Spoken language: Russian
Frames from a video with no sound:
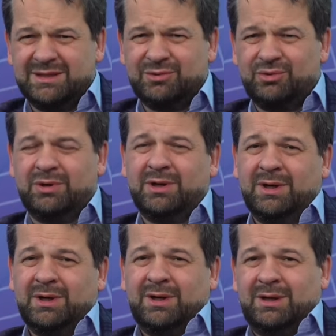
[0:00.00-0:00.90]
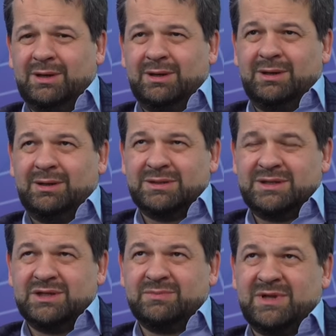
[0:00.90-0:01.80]
но, а,
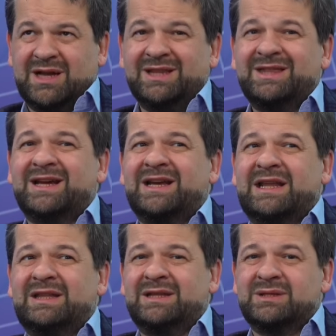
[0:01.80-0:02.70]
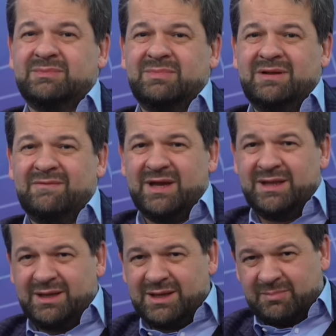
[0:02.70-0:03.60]
скажем так, эндокринные
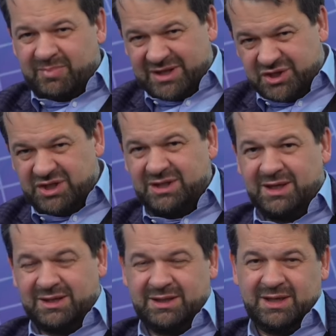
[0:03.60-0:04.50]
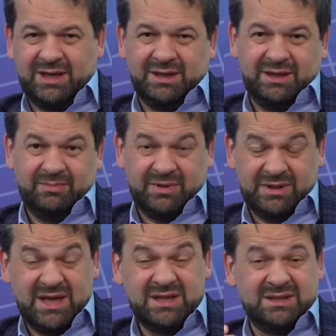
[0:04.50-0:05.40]
заболевания как причина артериальной
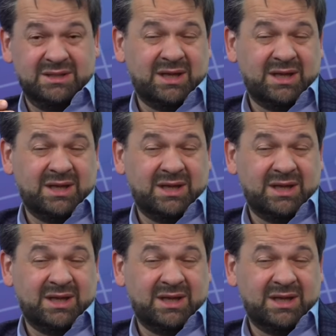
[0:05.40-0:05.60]
гипертензии,